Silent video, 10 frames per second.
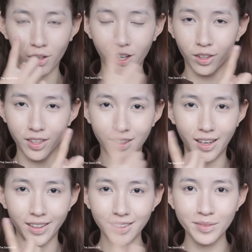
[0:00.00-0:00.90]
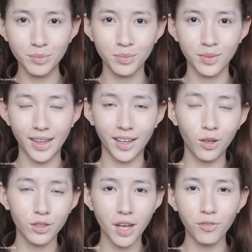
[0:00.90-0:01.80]
mọi người có thể thấy là
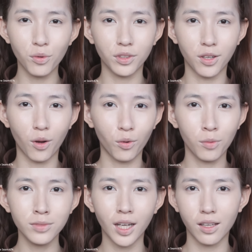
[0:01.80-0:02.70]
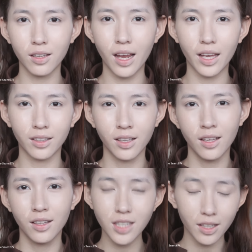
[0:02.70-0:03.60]
cái độ che phủ thì nó cũng gần như là
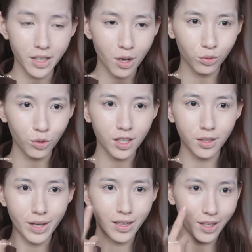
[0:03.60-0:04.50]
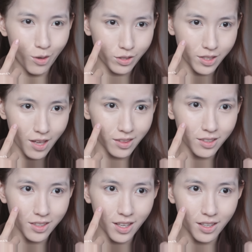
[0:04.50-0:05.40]
y chang nhau tuy nhiên thì bên này nó sẽ
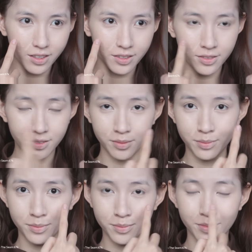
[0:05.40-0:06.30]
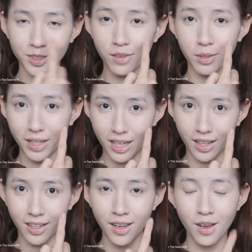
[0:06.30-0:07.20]
tự nhiên hơn so với bên
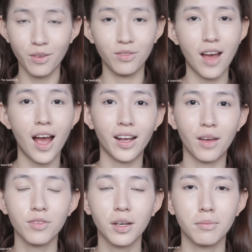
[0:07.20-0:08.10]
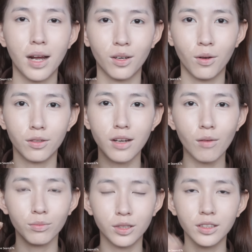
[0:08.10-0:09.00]
này và cái việc mà nó
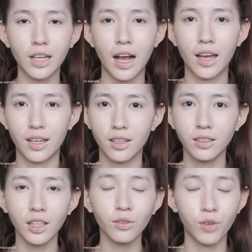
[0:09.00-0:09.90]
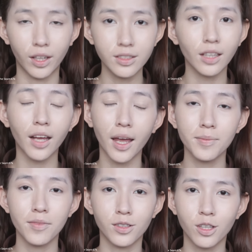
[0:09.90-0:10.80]
đọng những cái chất phấn chất
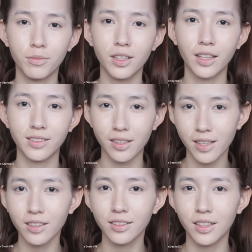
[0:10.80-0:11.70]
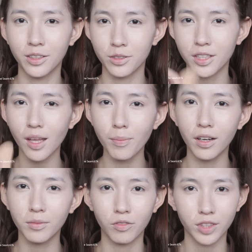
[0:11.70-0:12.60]
kem vào trong những cái rãnh nhăn thì nó sẽ thấp
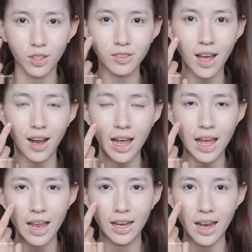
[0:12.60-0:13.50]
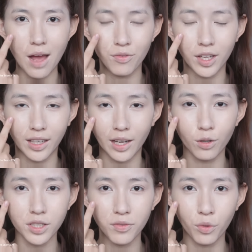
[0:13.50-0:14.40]
hơn bởi vì rõ ràng là về cái
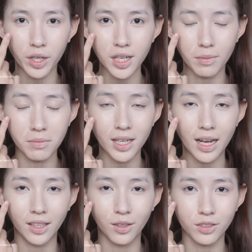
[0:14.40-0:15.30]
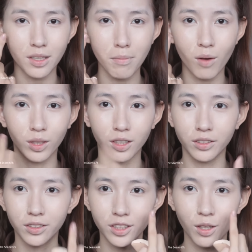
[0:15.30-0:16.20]
độ che phủ khuyết điểm ở bên này nó sẽ mỏng
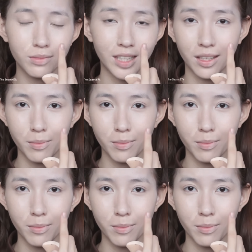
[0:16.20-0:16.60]
hơn chứ không